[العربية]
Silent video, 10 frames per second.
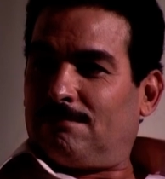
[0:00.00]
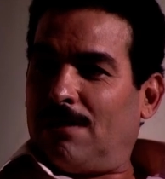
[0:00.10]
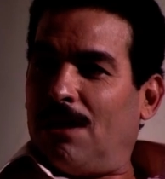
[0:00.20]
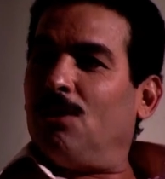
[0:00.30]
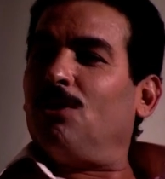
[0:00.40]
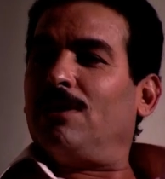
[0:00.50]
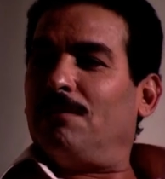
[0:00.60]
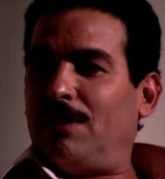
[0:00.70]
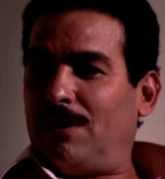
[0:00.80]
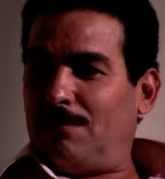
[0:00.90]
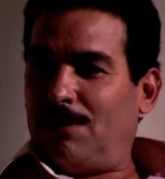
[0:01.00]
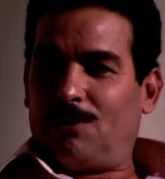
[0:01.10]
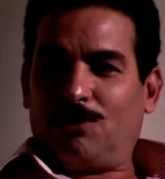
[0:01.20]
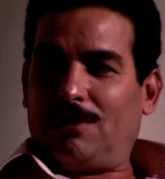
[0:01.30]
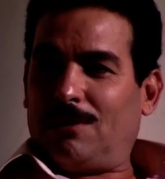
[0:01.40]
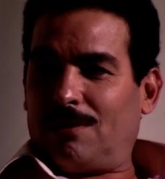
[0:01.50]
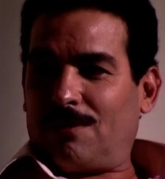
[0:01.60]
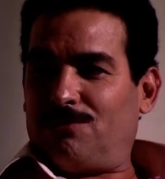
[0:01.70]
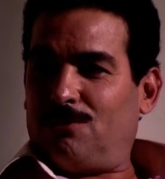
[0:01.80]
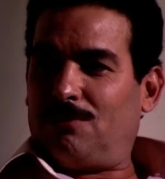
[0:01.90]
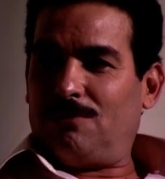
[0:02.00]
بقى هو ده منعم اللي كنا نعرفه